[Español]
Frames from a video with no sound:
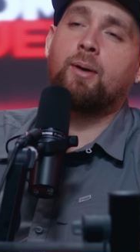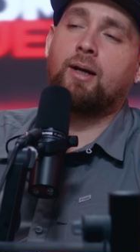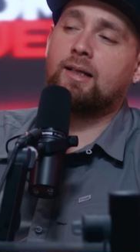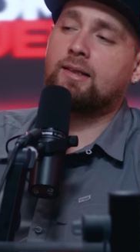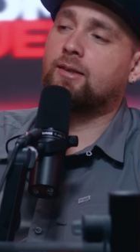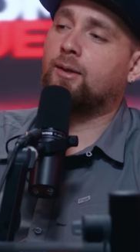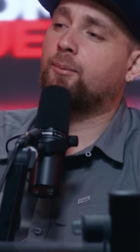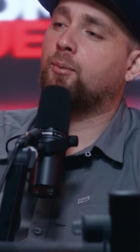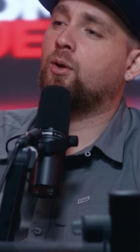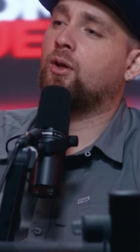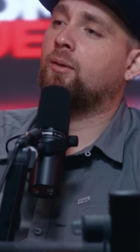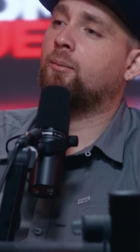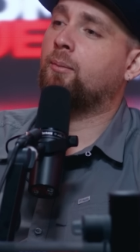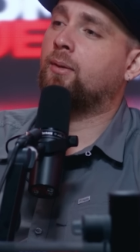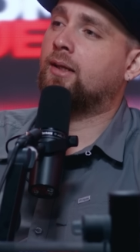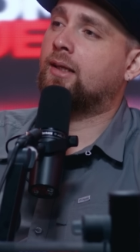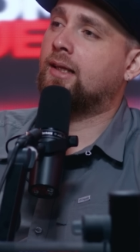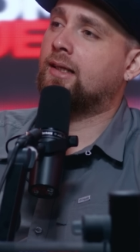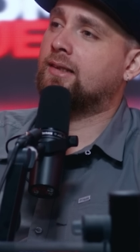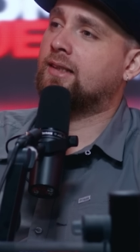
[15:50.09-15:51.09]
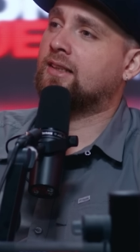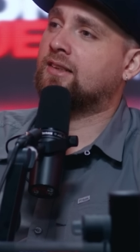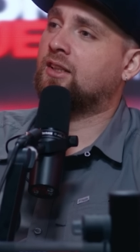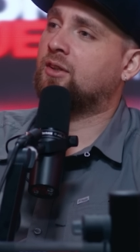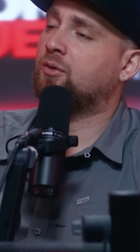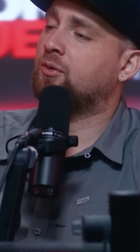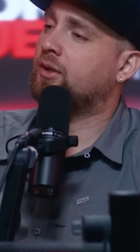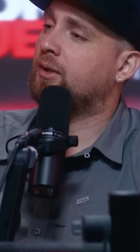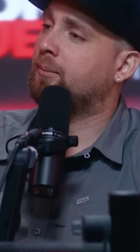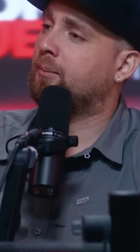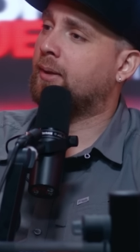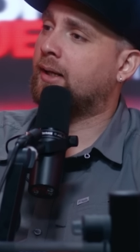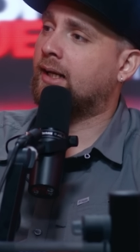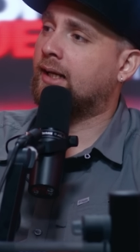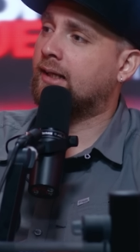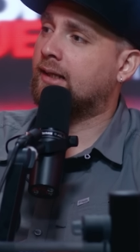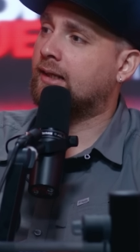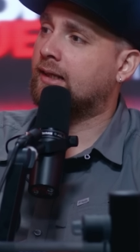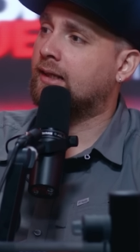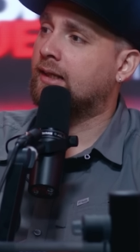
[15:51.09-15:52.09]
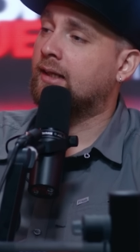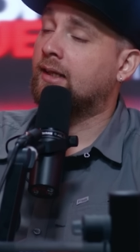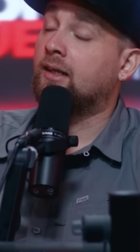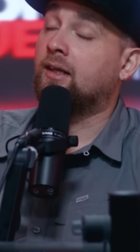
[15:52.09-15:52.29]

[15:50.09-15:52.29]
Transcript: en que se pueden meter si hacen un disparate.